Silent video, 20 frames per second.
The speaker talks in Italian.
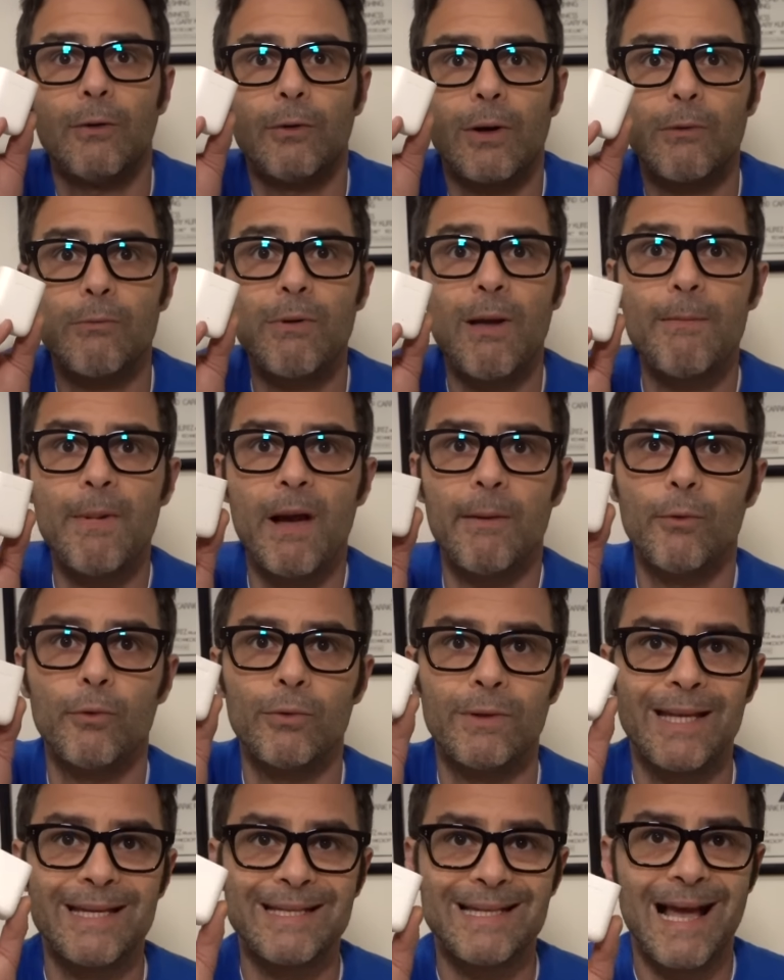allora, qui
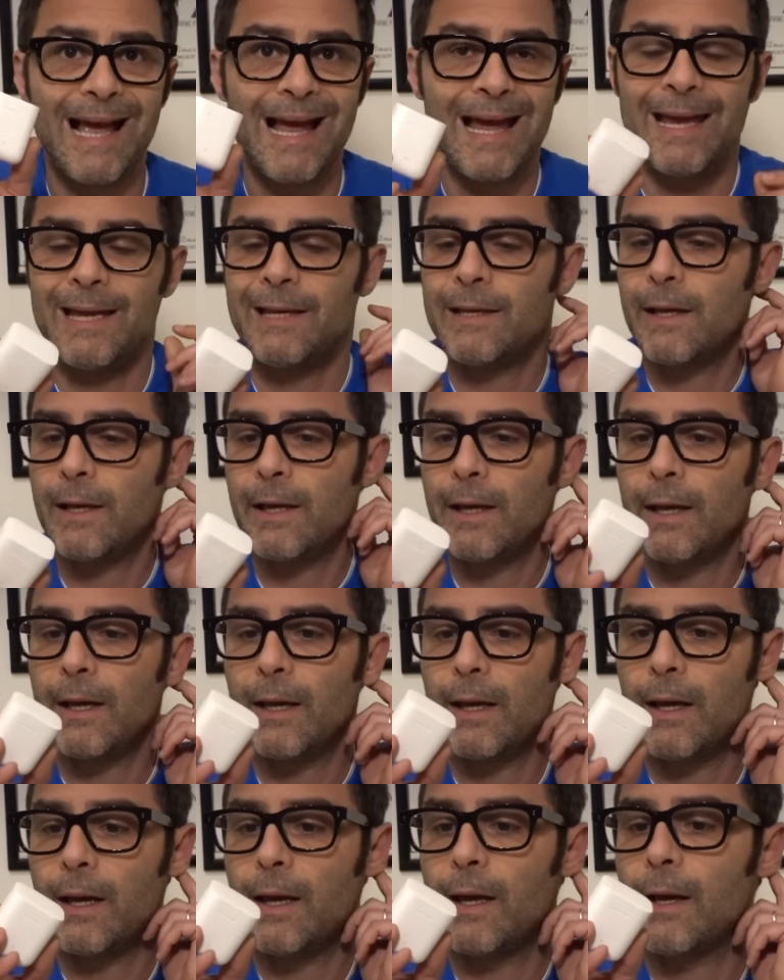abbiamo un design
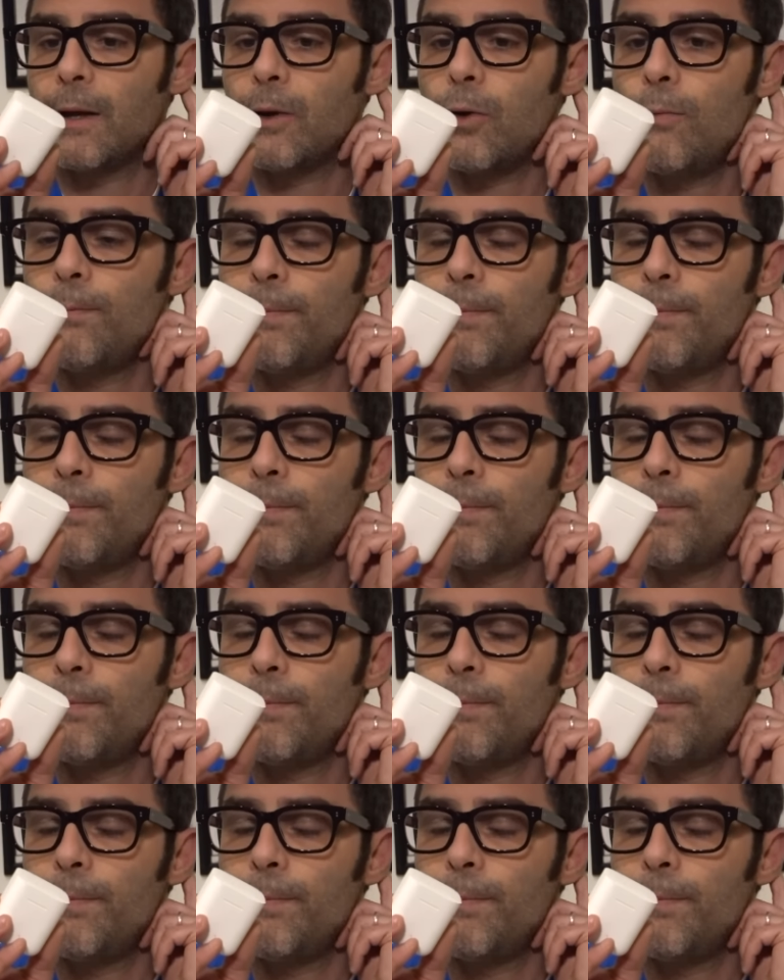eh,